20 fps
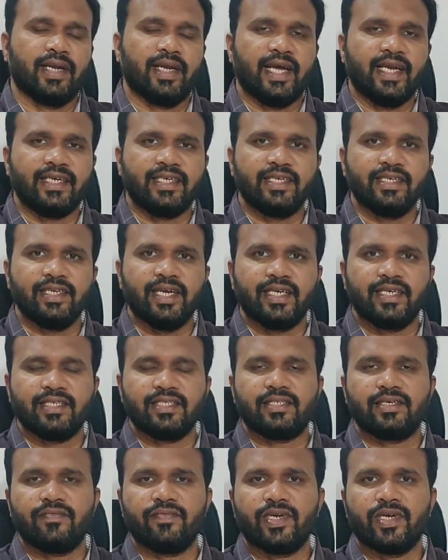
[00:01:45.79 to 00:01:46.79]
నైన్టీన్ ఎయిటీ
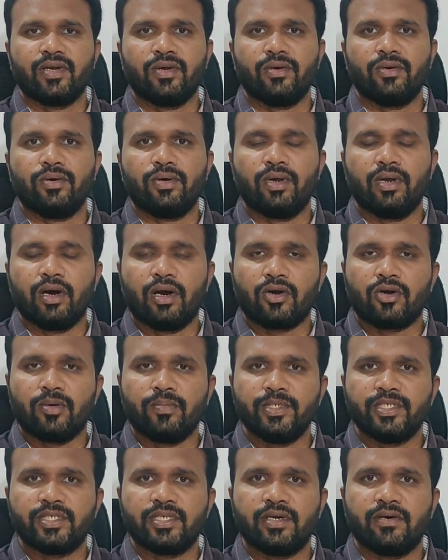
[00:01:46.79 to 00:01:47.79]
సెవెన్లో లా
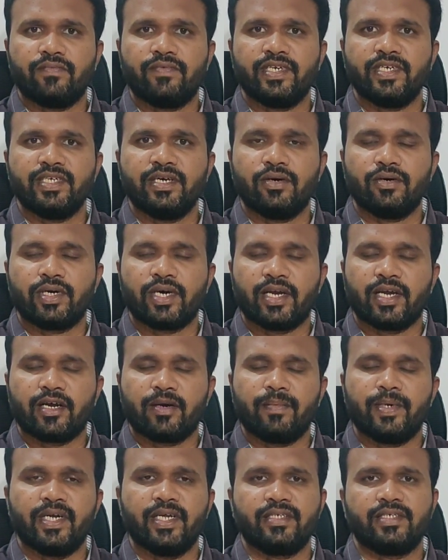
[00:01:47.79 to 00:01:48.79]
కమిషన్ ఆఫ్ ఇండియా ఒక
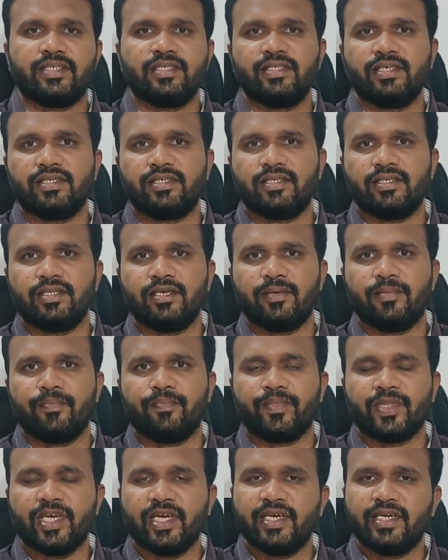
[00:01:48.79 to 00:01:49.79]
రికమెండేషన్ చేసింది
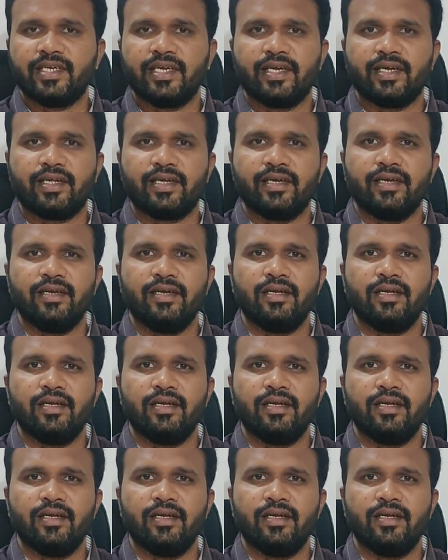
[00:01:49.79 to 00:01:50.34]
ఏంటి అంటే